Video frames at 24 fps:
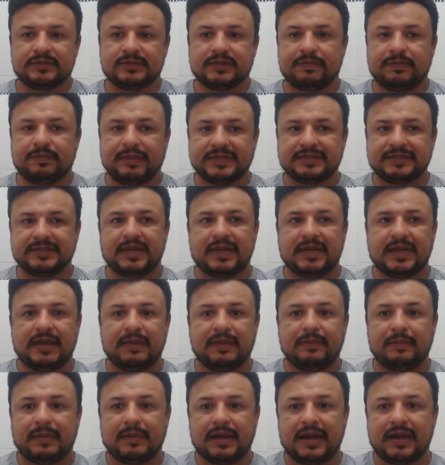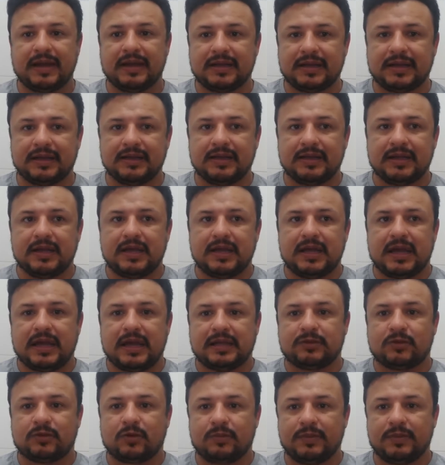Você passa lá, marca
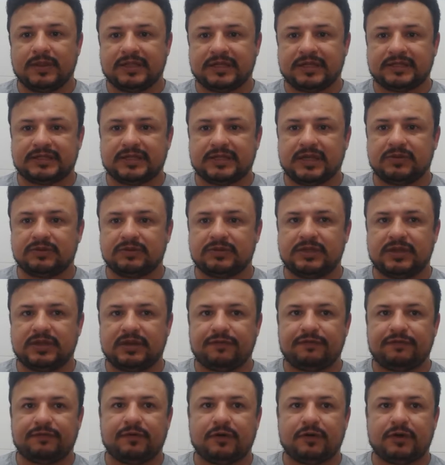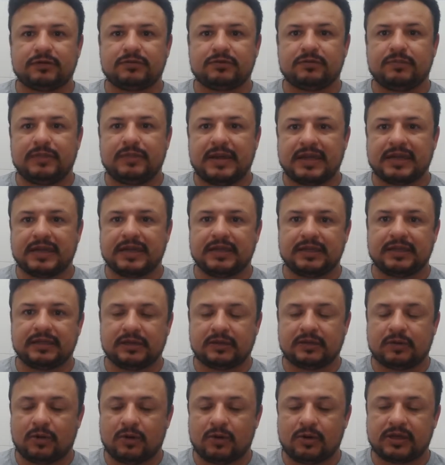a documentação, tira foto, marca,
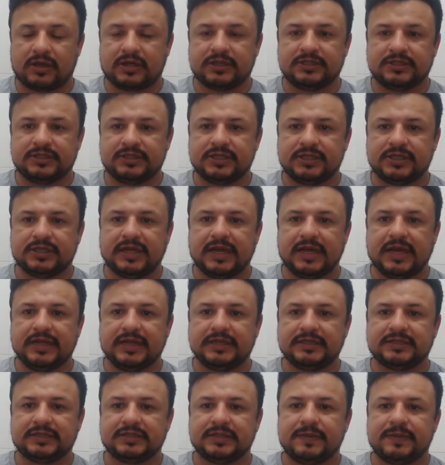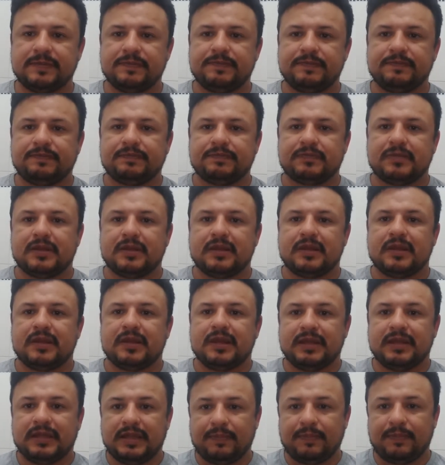coloca as digitais
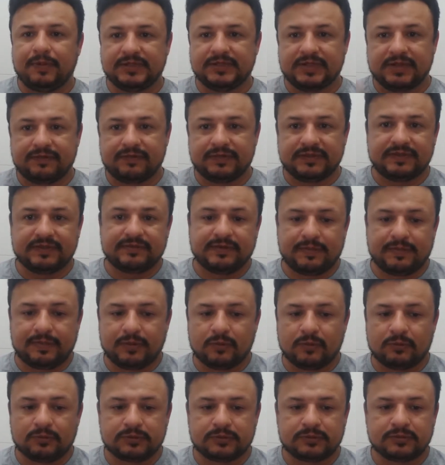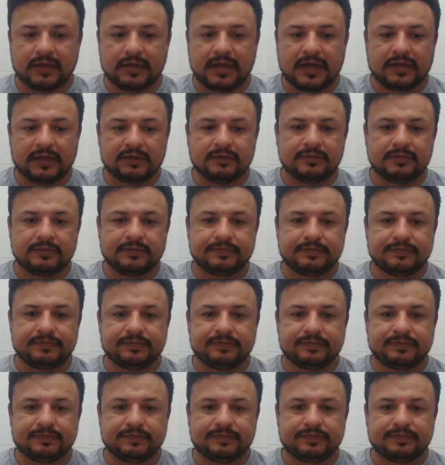e depois é que você vai para o consulado.